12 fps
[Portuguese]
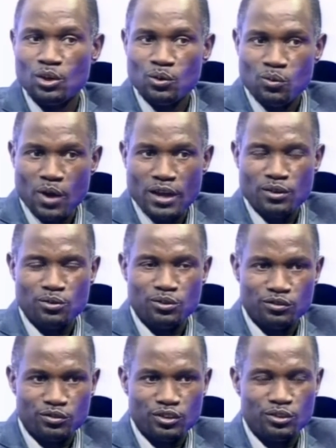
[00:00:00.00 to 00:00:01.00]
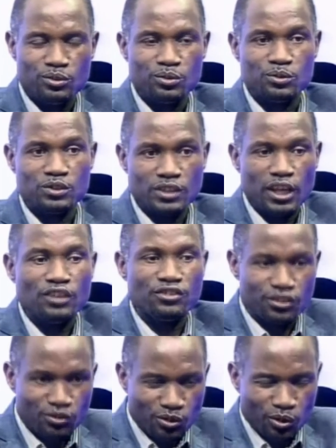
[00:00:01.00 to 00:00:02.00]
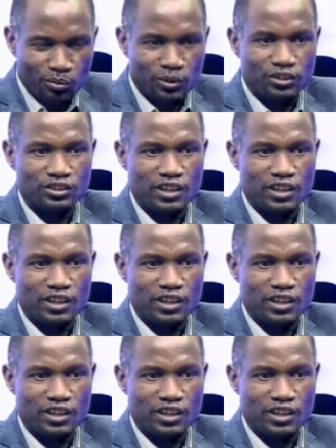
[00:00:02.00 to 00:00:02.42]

quando o indivíduo tem sintomas,